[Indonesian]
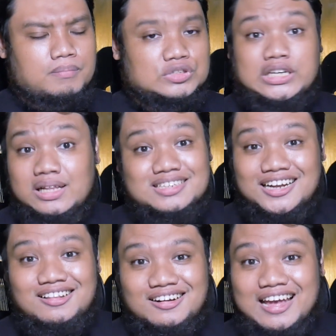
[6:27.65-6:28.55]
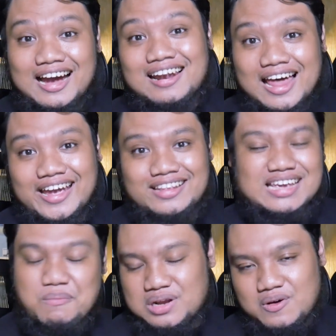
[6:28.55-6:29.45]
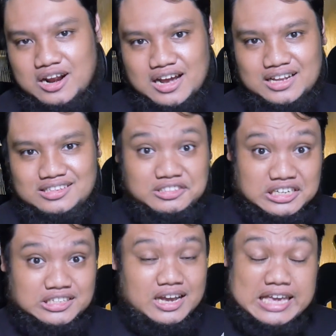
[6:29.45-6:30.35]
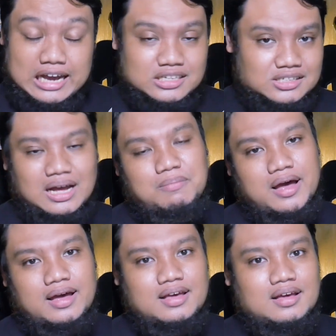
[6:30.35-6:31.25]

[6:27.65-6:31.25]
seller-seller yang lain yang menawarkan jasa yang sama.